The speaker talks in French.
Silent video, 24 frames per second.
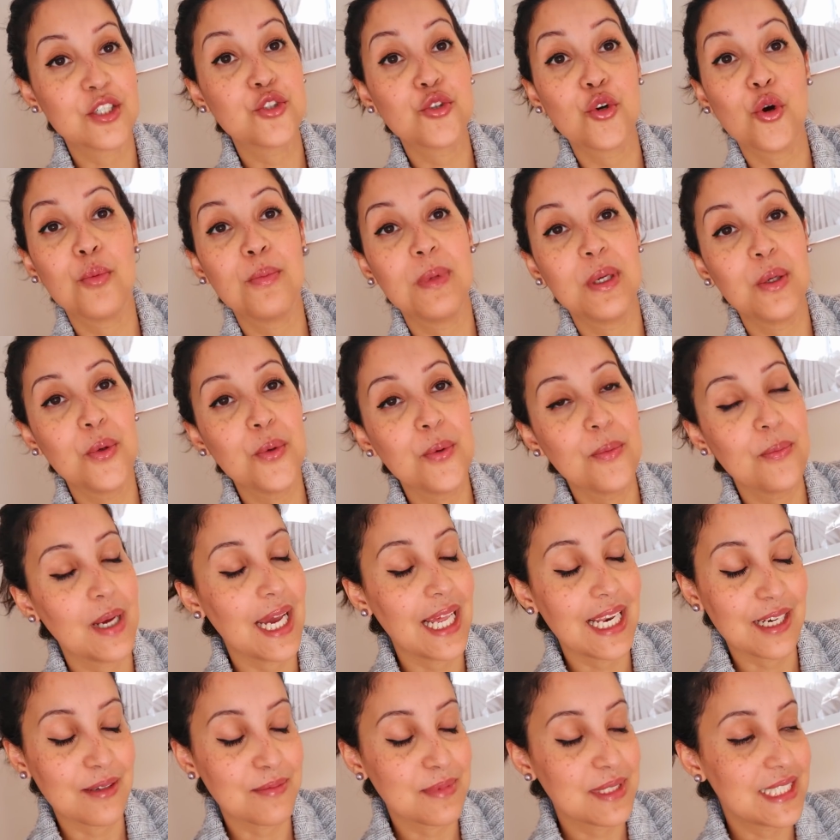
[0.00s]
Roméo. Elle
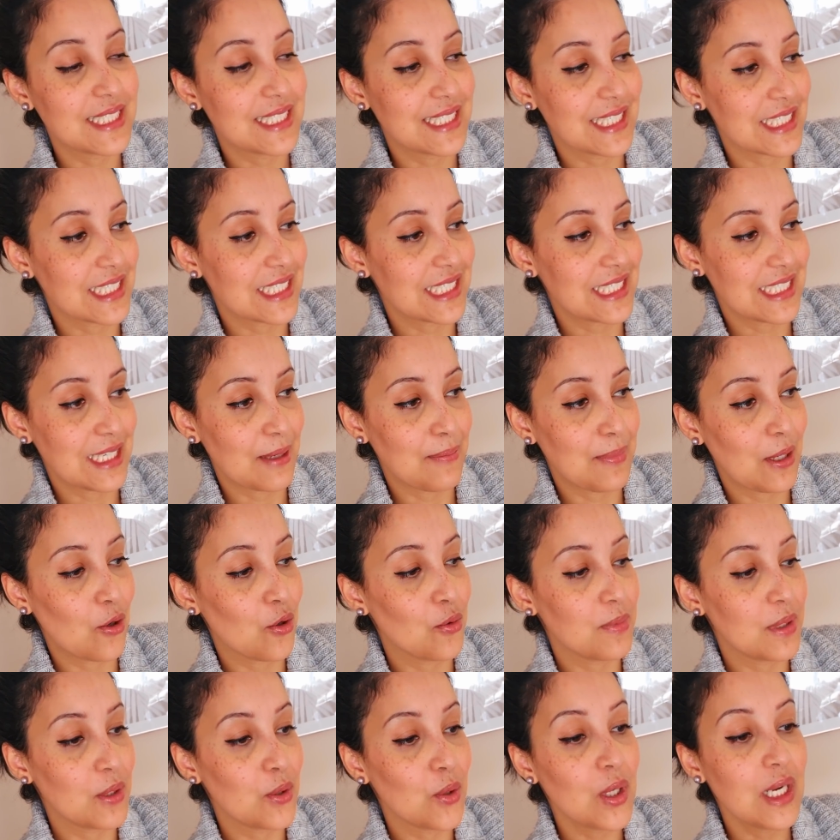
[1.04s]
a un petit singe qui s'appelle
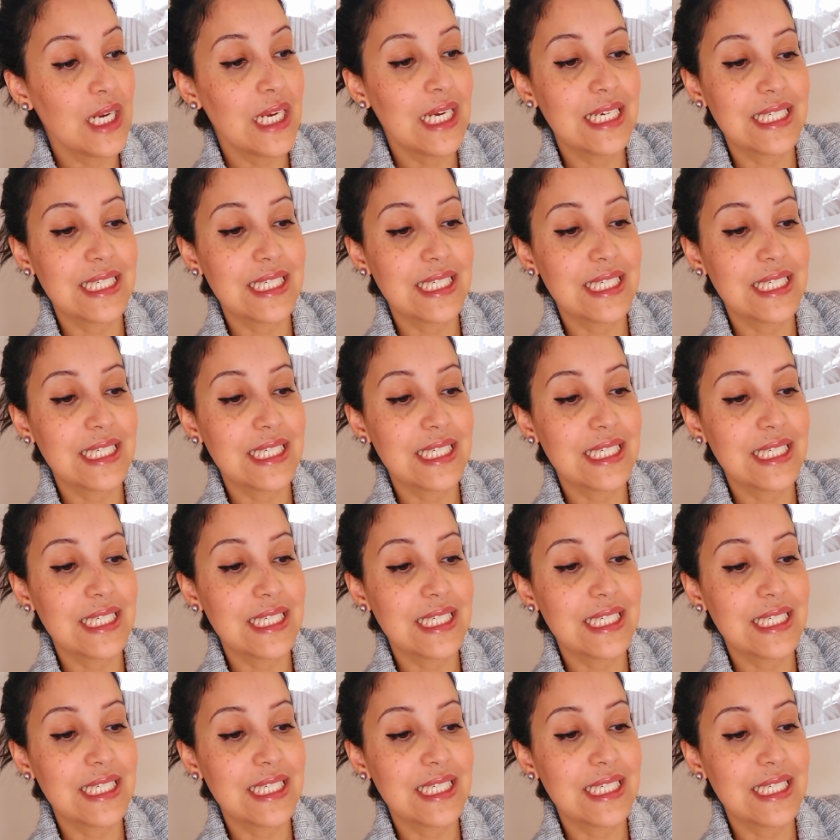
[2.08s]
Roméo.